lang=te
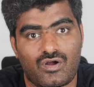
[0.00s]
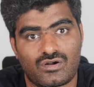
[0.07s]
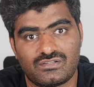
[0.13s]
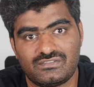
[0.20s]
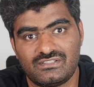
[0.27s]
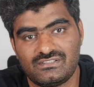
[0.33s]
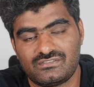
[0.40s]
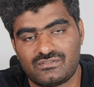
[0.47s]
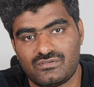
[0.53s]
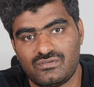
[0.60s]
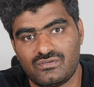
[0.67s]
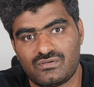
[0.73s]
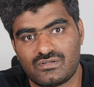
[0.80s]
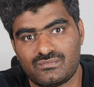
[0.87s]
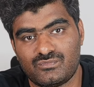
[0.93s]
నార్డ్ సిరీస్
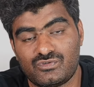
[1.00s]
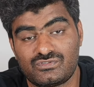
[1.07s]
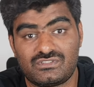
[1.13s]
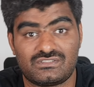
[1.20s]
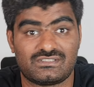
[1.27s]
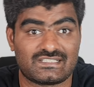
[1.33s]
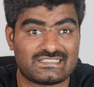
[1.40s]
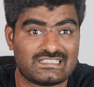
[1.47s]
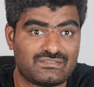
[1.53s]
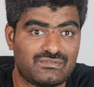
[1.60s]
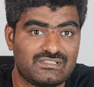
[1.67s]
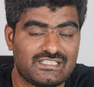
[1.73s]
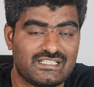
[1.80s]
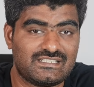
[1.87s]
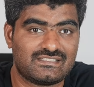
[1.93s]
రెండు కూడా మోస్ట్
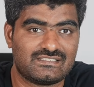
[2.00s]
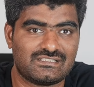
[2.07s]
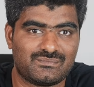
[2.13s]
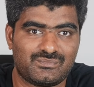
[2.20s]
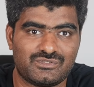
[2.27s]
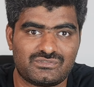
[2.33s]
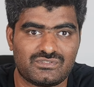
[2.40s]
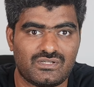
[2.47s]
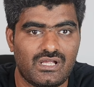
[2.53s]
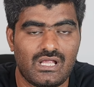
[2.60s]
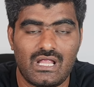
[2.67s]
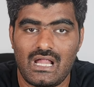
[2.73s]
సక్సెస్ఫుల్ సిరీస్ అని చెప్పొచ్చు